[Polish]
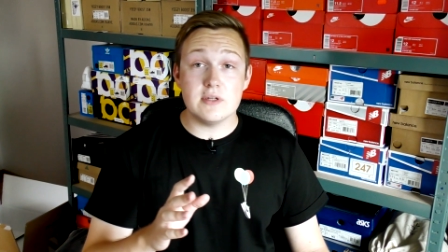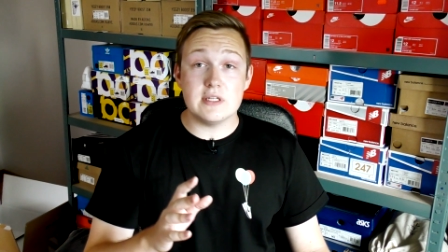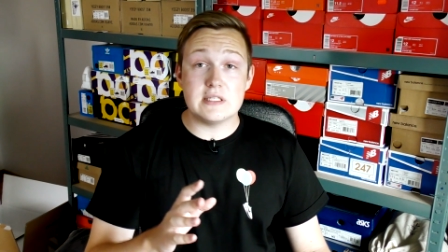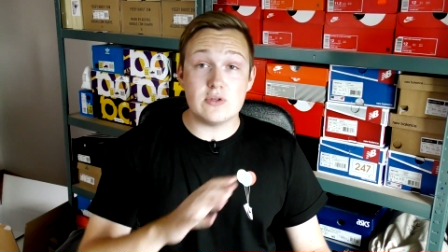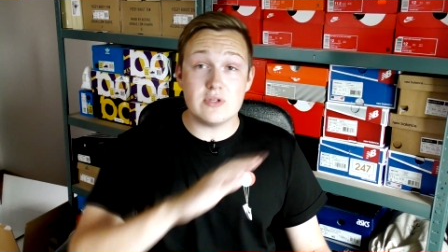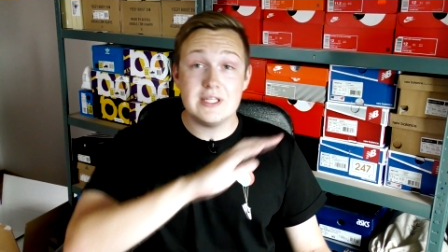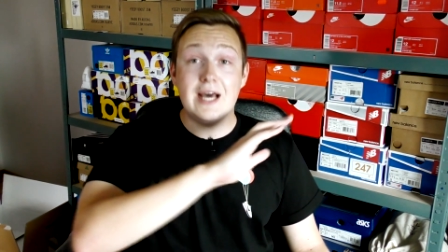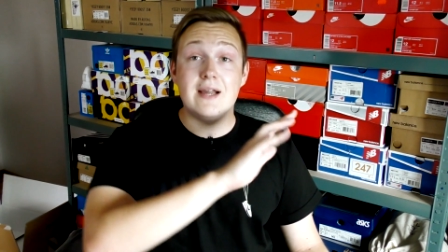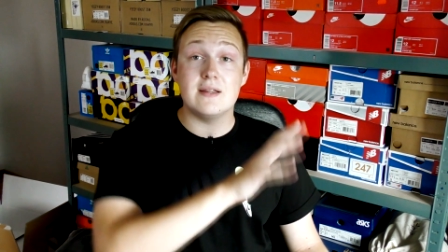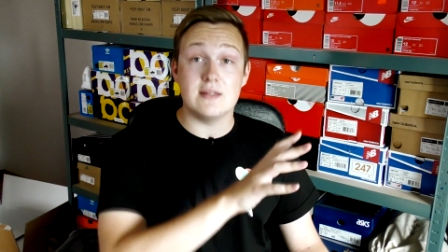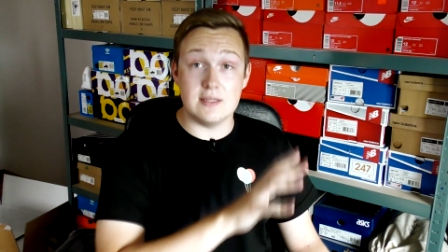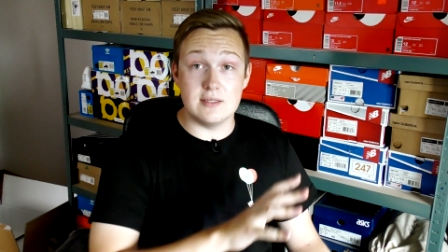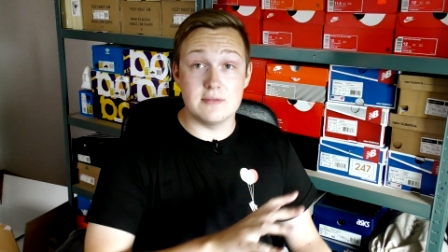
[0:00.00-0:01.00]

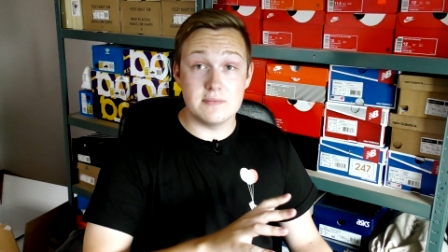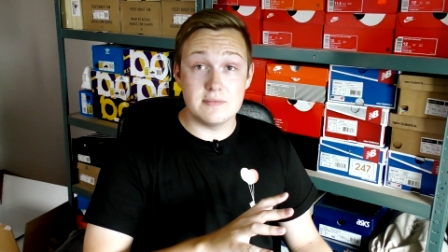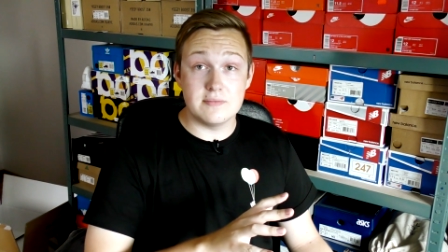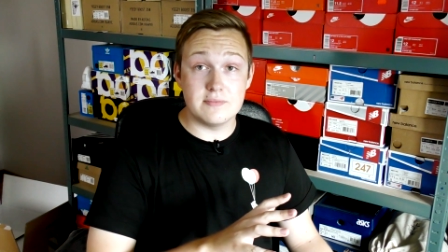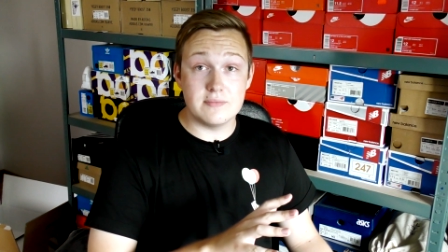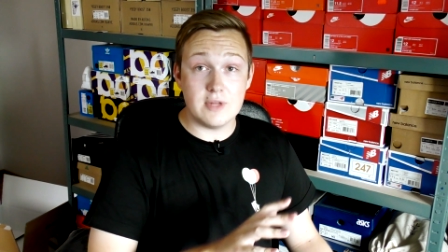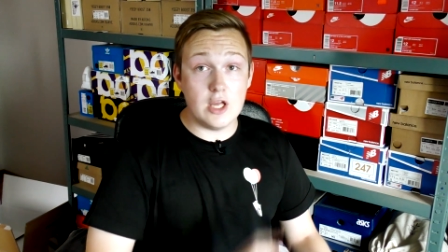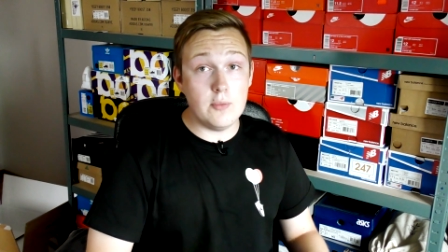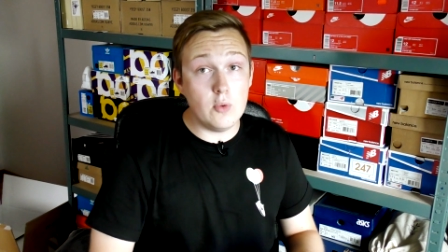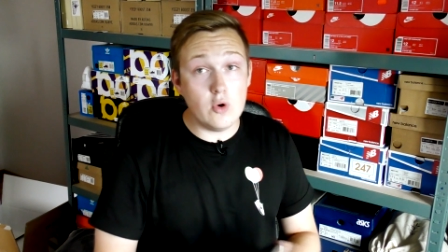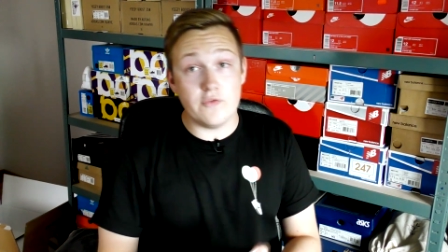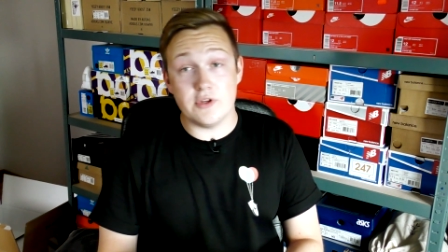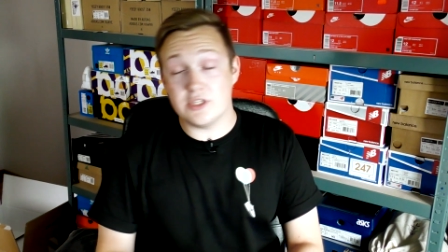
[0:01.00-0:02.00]
Sogdarty i
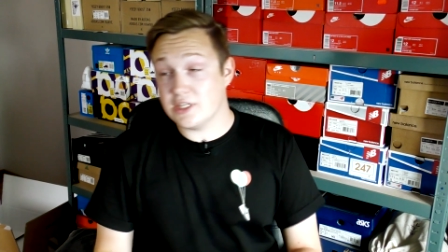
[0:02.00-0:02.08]
mówi,